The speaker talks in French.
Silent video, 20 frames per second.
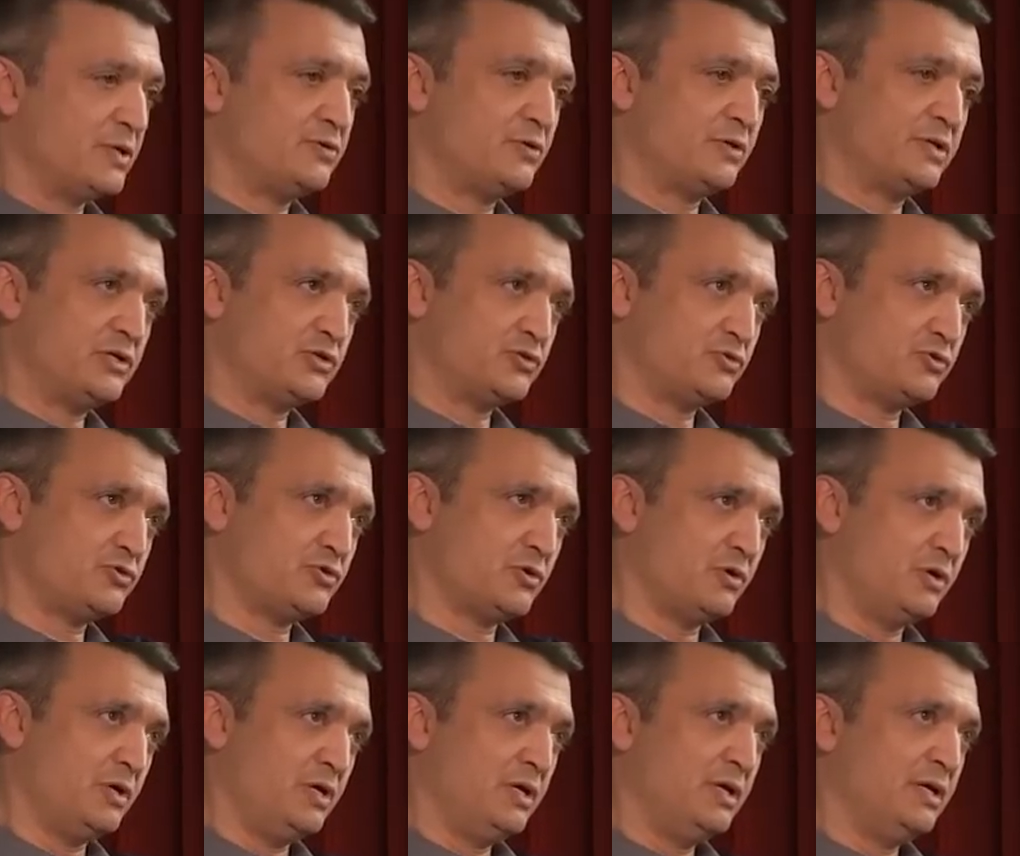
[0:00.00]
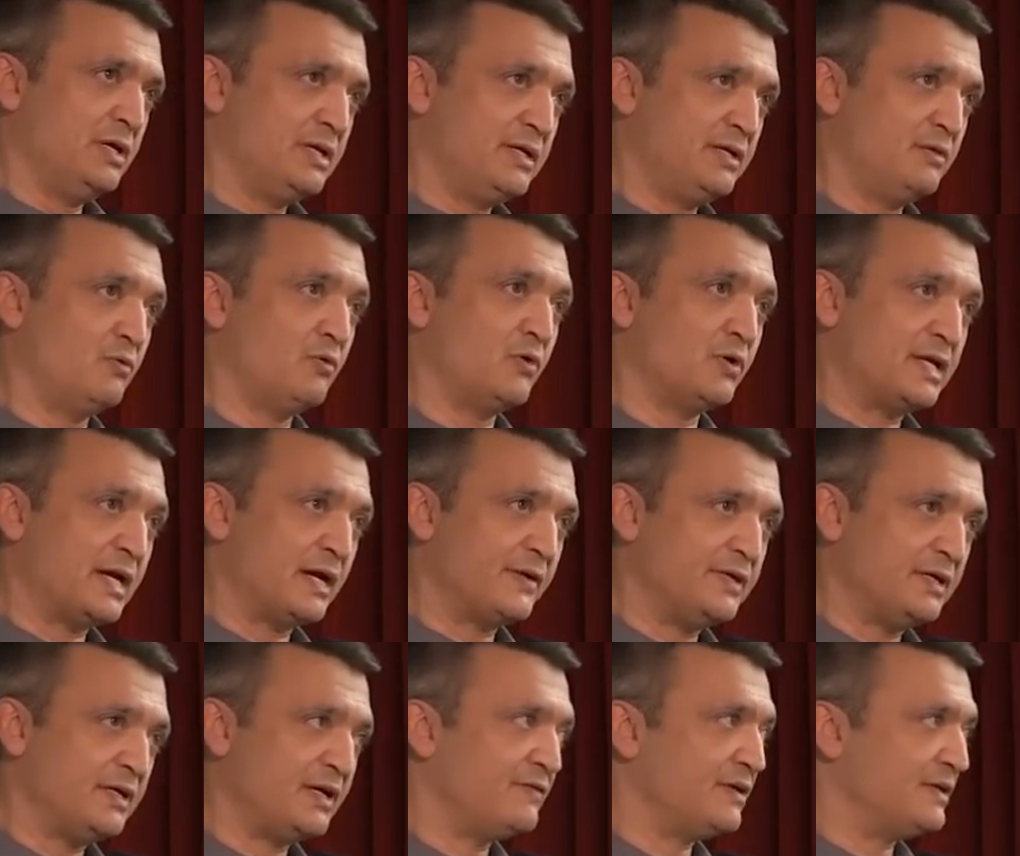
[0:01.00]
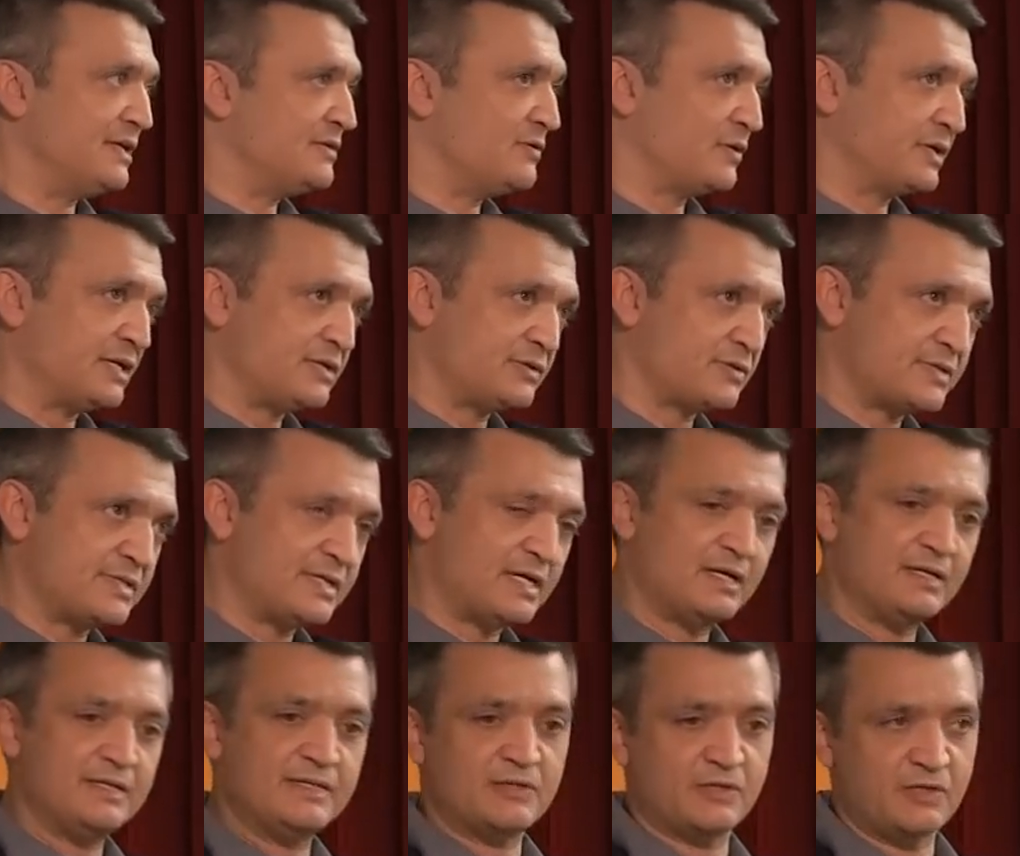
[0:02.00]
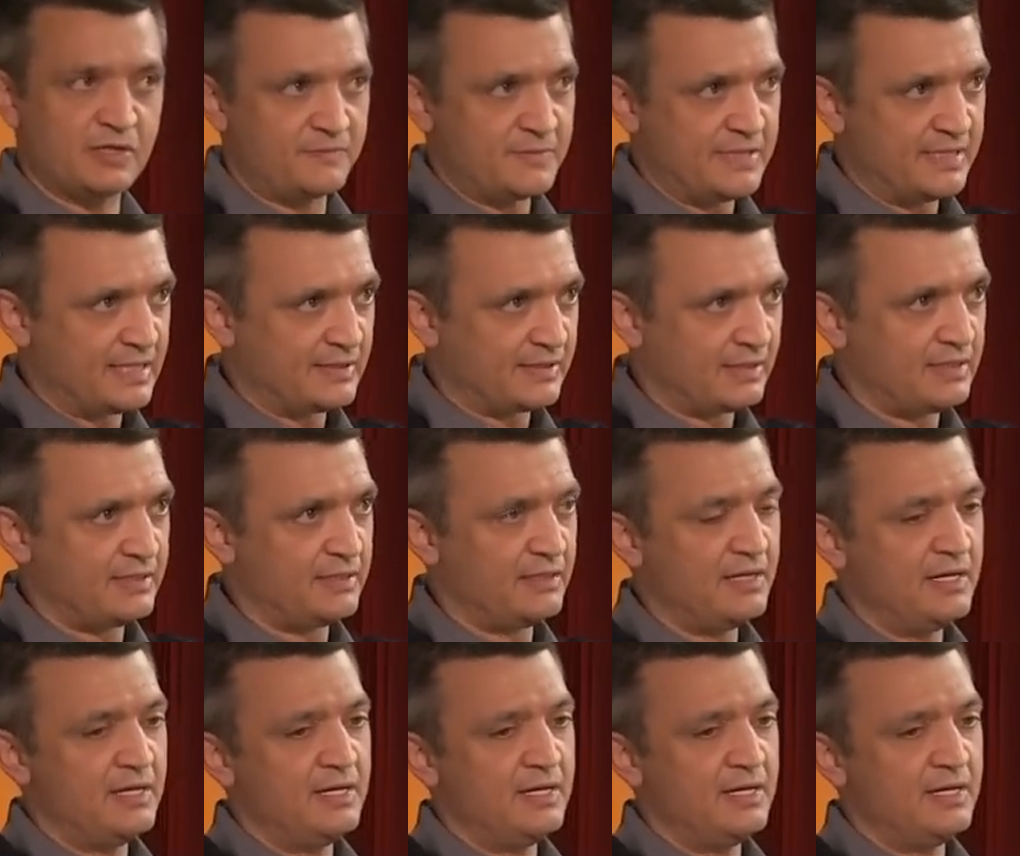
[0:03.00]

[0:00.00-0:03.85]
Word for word: sur des juges qui ont regardé avec des enquêtes sociales, des enquêtes psychiatriques,